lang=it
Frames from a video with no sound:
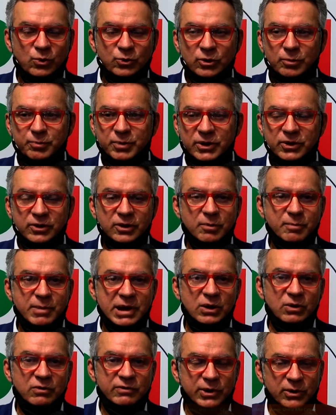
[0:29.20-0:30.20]
contro il partito e
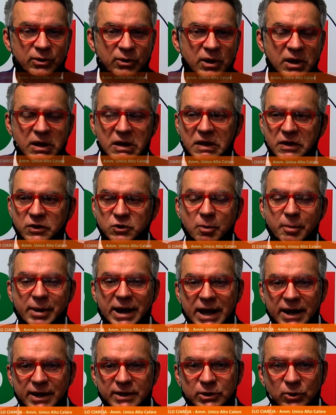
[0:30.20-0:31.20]
mai lo farò. Insomma,
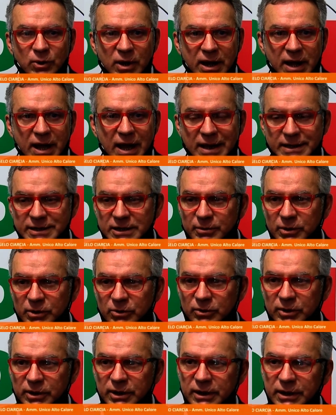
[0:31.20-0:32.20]
magari sarò a casa, ma
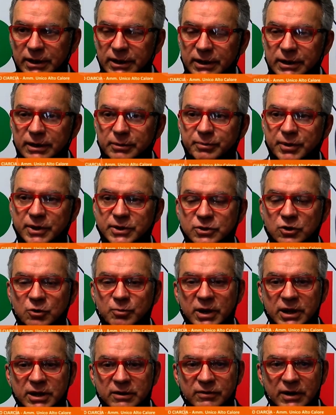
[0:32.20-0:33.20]
non eh, penserò
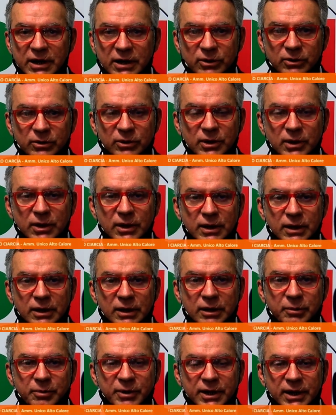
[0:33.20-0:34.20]
mai di farlo
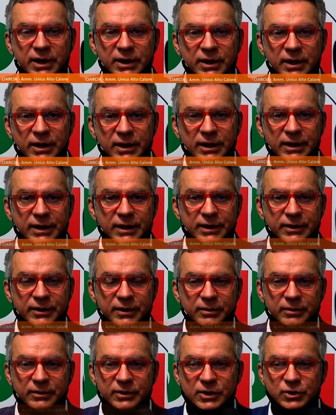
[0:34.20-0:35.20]
eh, per eh,
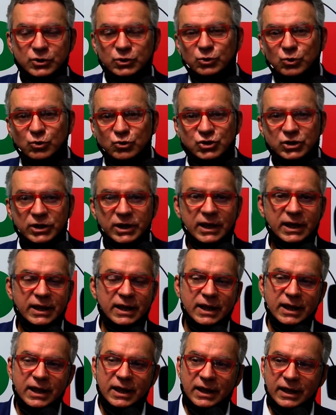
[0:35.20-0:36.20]

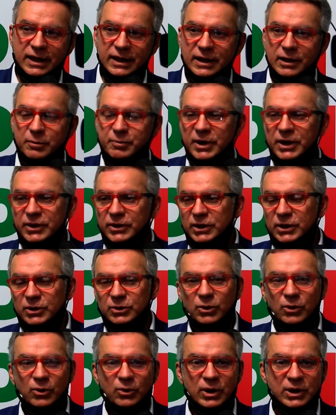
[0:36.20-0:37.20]
distruggere eh, il
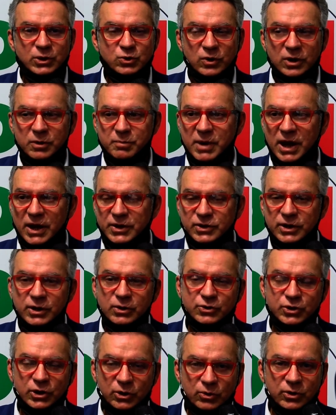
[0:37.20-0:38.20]
partito o la sua immagine. Io
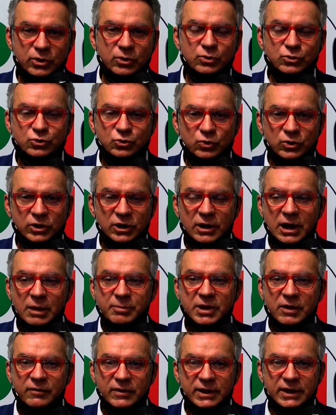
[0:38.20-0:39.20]
cerco di costruire, la
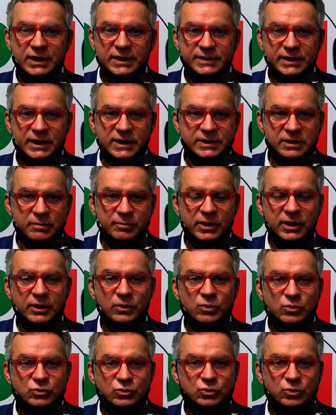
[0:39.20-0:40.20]
mia vita è stata sempre
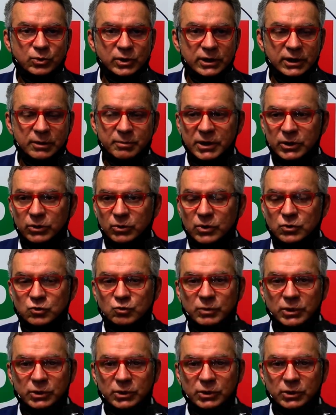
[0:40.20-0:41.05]
costruire, mattone su